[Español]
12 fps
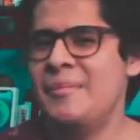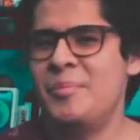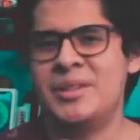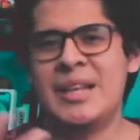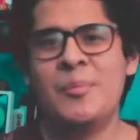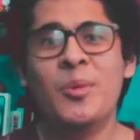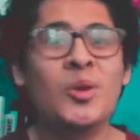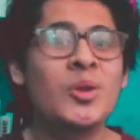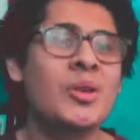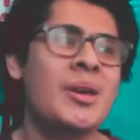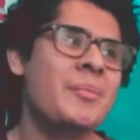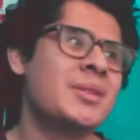pues el
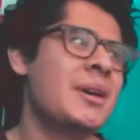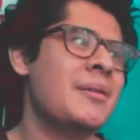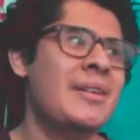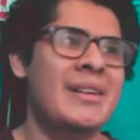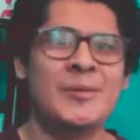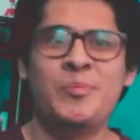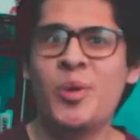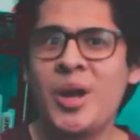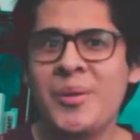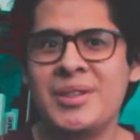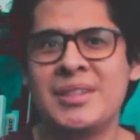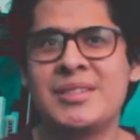mundo, ya empezaban las
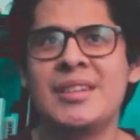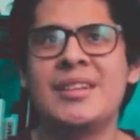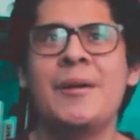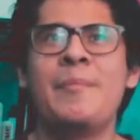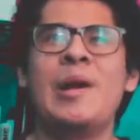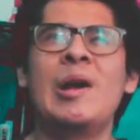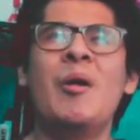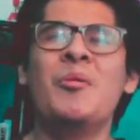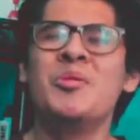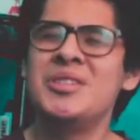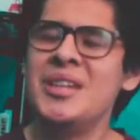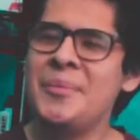pruebas, etcétera, pero
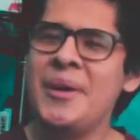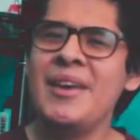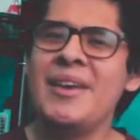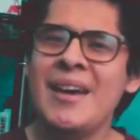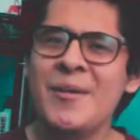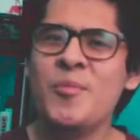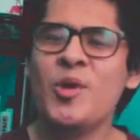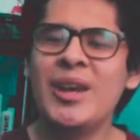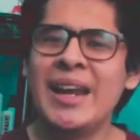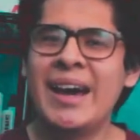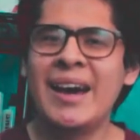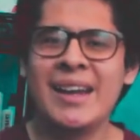aún se veían muy
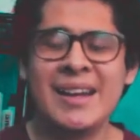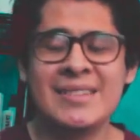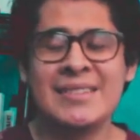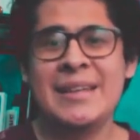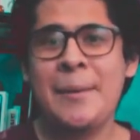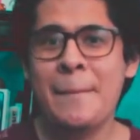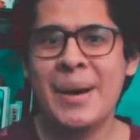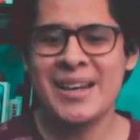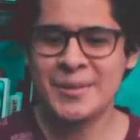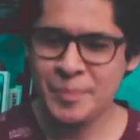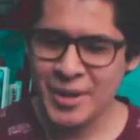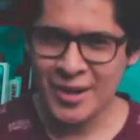lejanas y
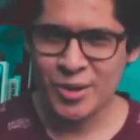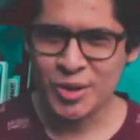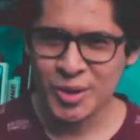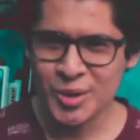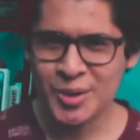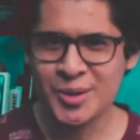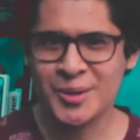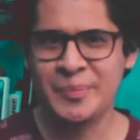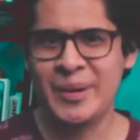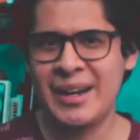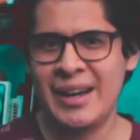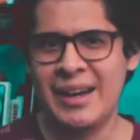más para nosotros,
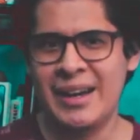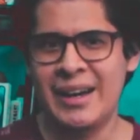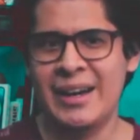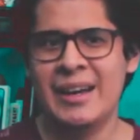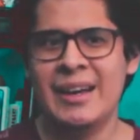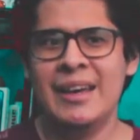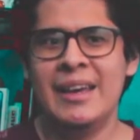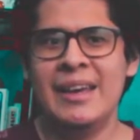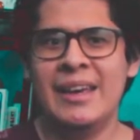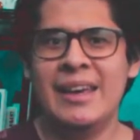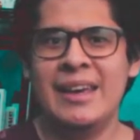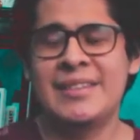para
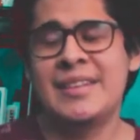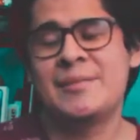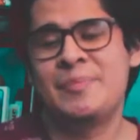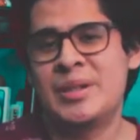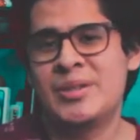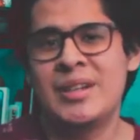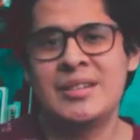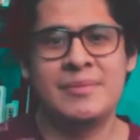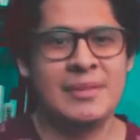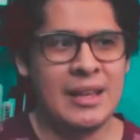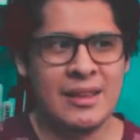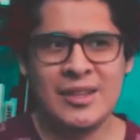eh, esas
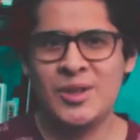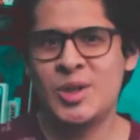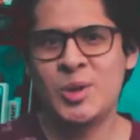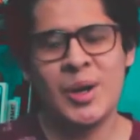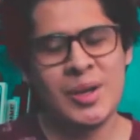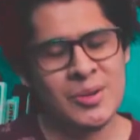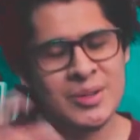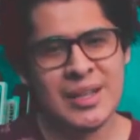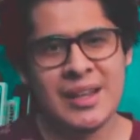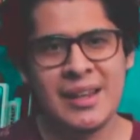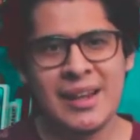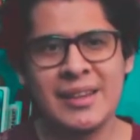personas de 18 años
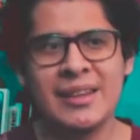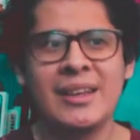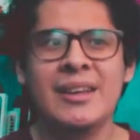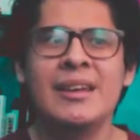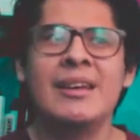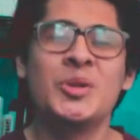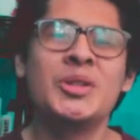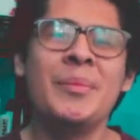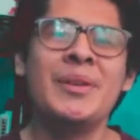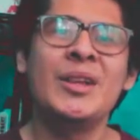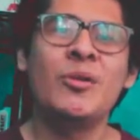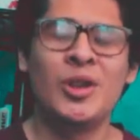en adelante. Pues
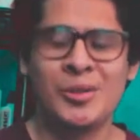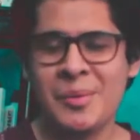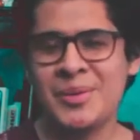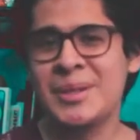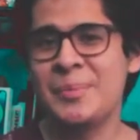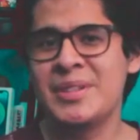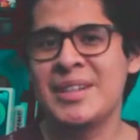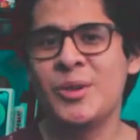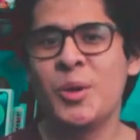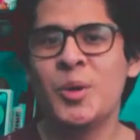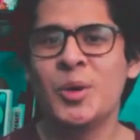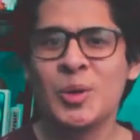justamente cuando vamos
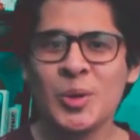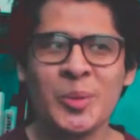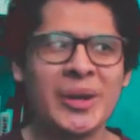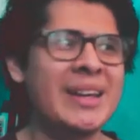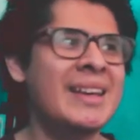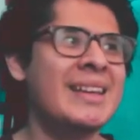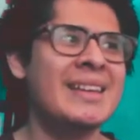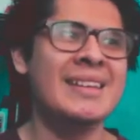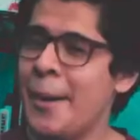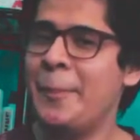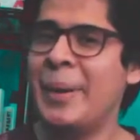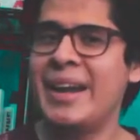empezando octubre,
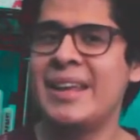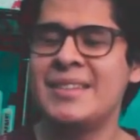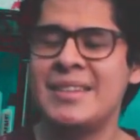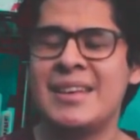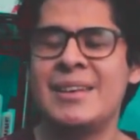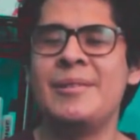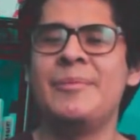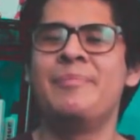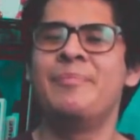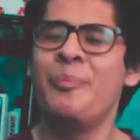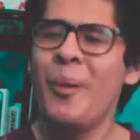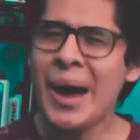aparece que
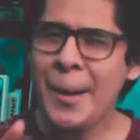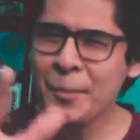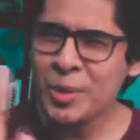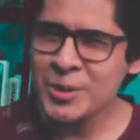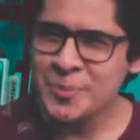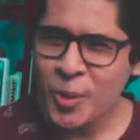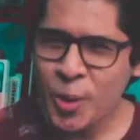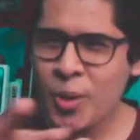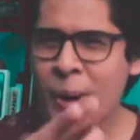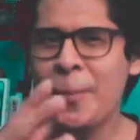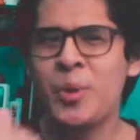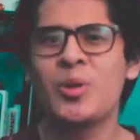vamos
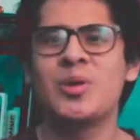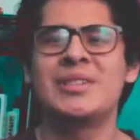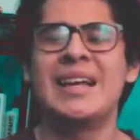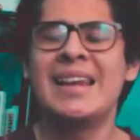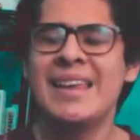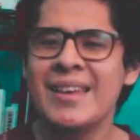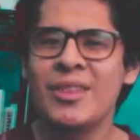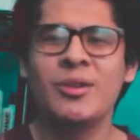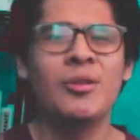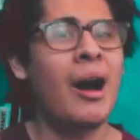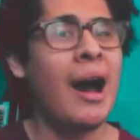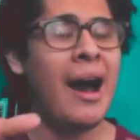poco a poco
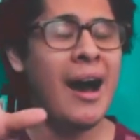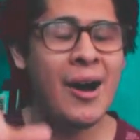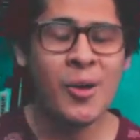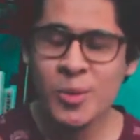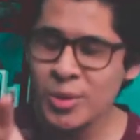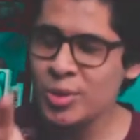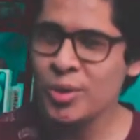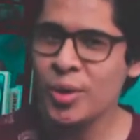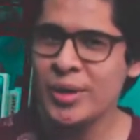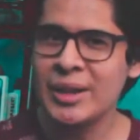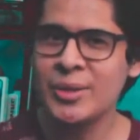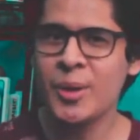saliendo, aún no
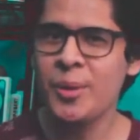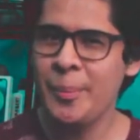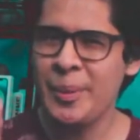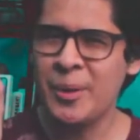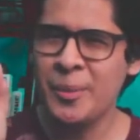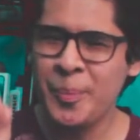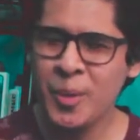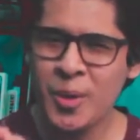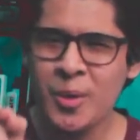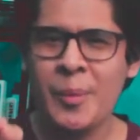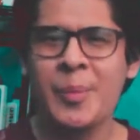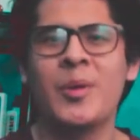del todo, pero
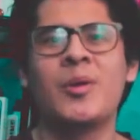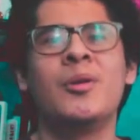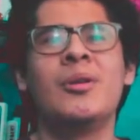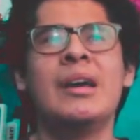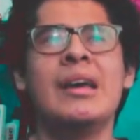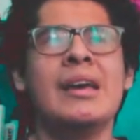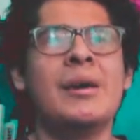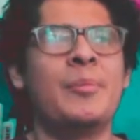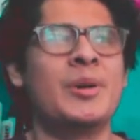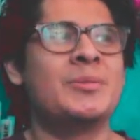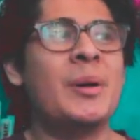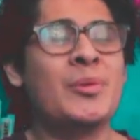poco a poco
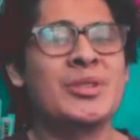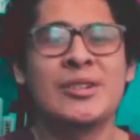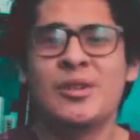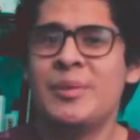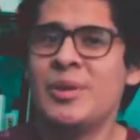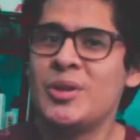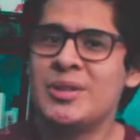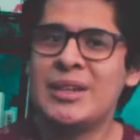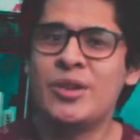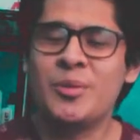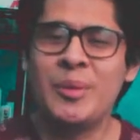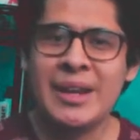pues vamos retomando esta
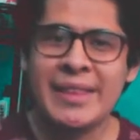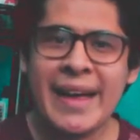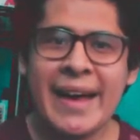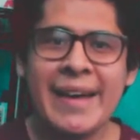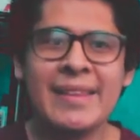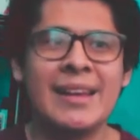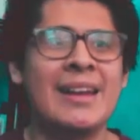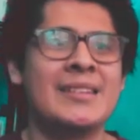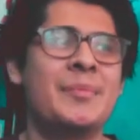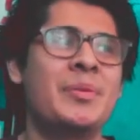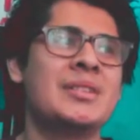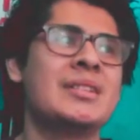normalidad, las
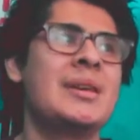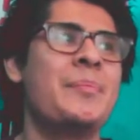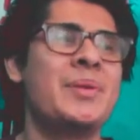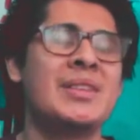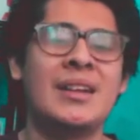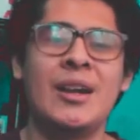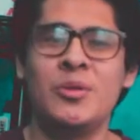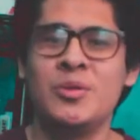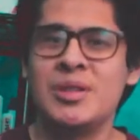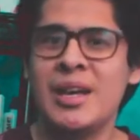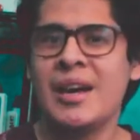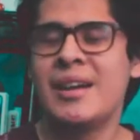empresas empiezan a
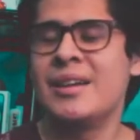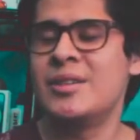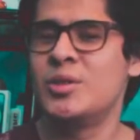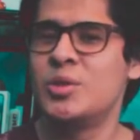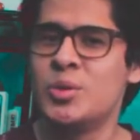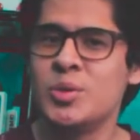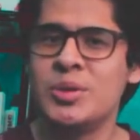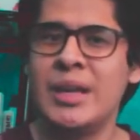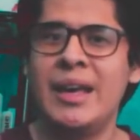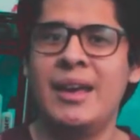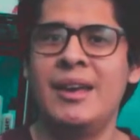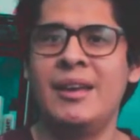anunciar sus,
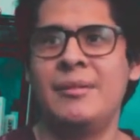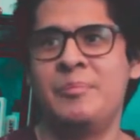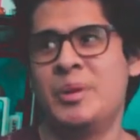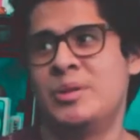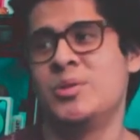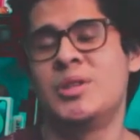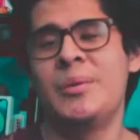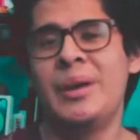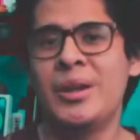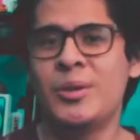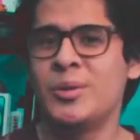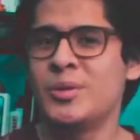eh, pues sus
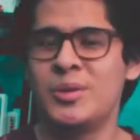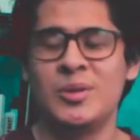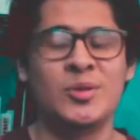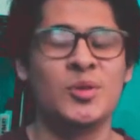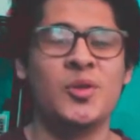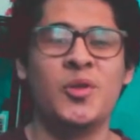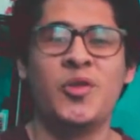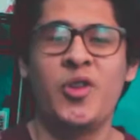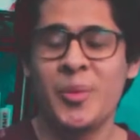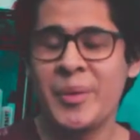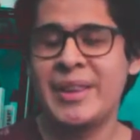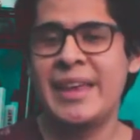eventos, su
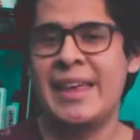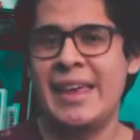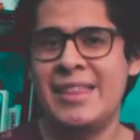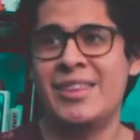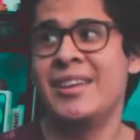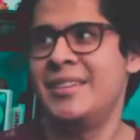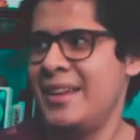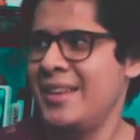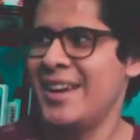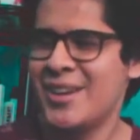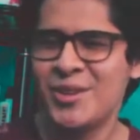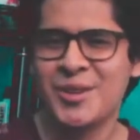forma de
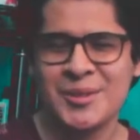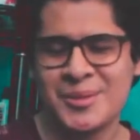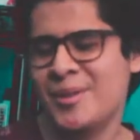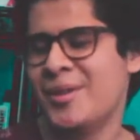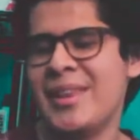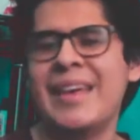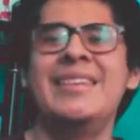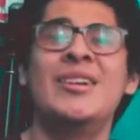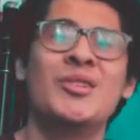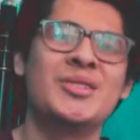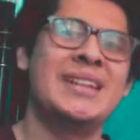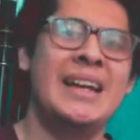entretenernos, de
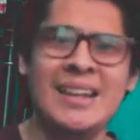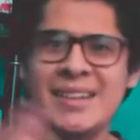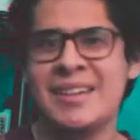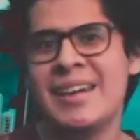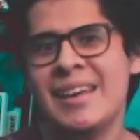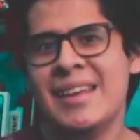hacernos salir